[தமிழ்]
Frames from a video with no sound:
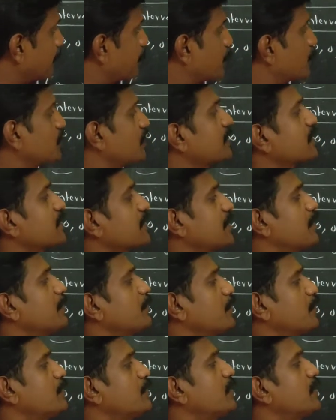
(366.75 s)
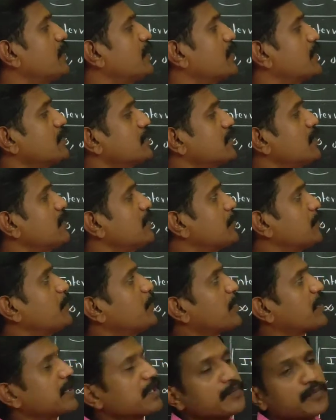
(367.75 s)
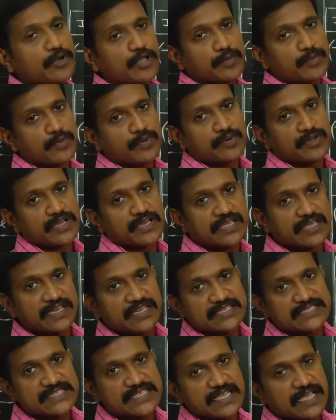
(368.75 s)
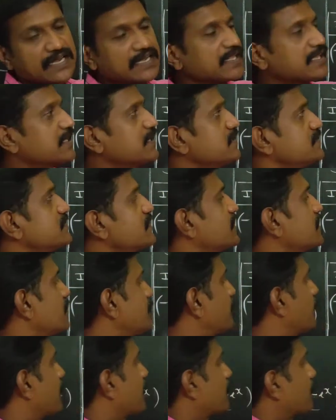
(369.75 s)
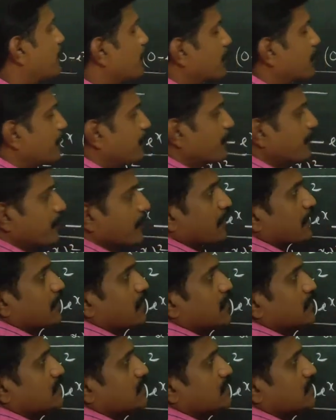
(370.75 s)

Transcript: அப்போ நம்ம டேபிள் கிட்ட வருவோம் டேபிளில் சேர்ந்து எஃப் டேஷ் எக்ஸை கண்டுபிடிப்போம் ஸ்லோப் பாசிட்டிவாக நெகட்டிவாக